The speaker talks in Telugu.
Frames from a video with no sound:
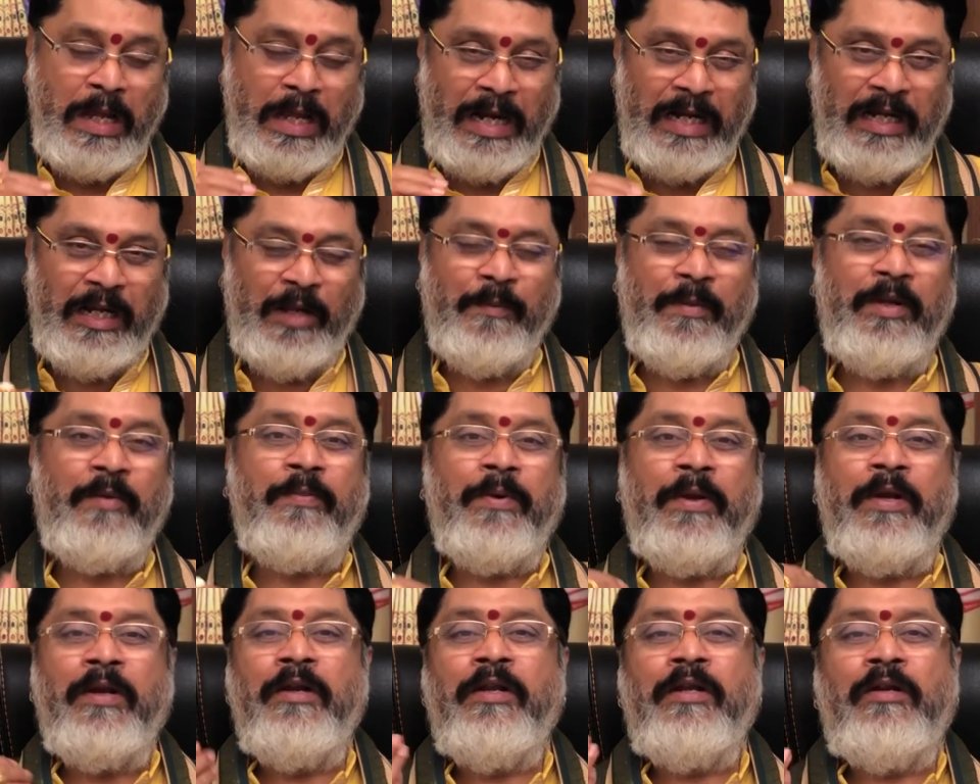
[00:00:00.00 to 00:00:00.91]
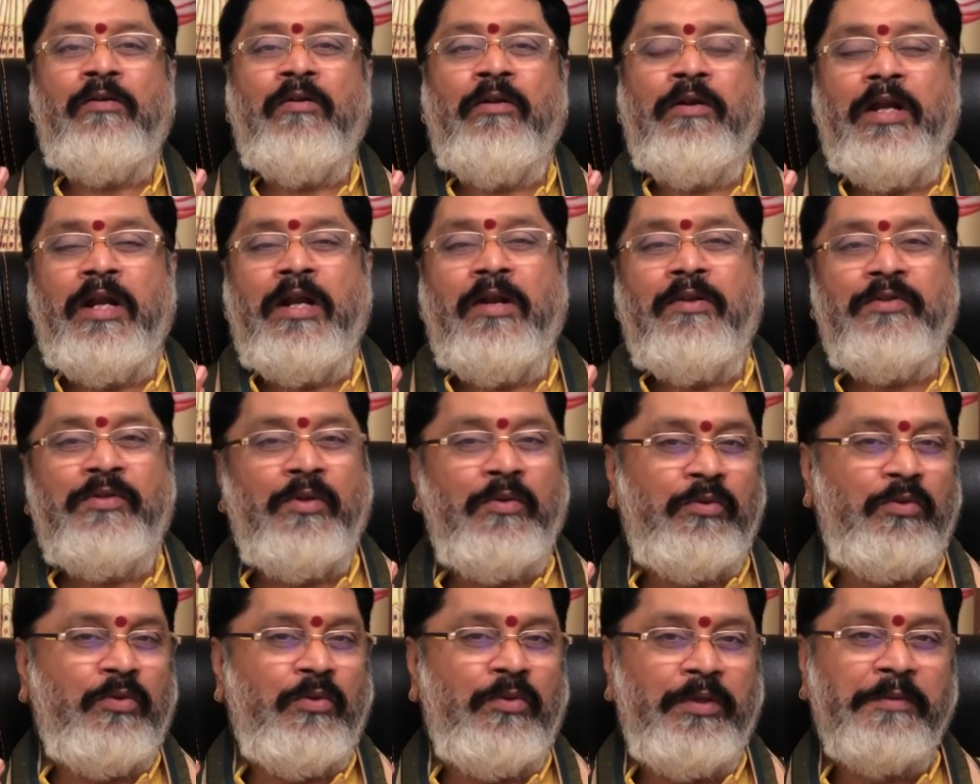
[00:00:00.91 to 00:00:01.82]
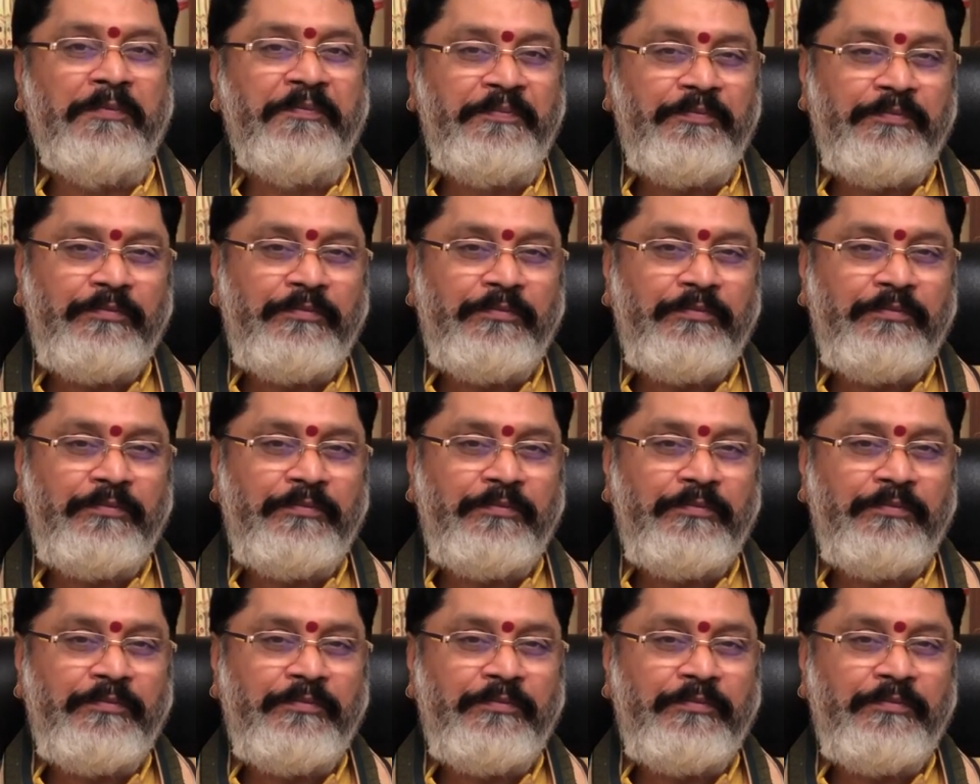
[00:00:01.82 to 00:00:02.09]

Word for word: అంటే మనకు పన్నెండు ఇంట్లో గ్రహణం జరుగుతుంది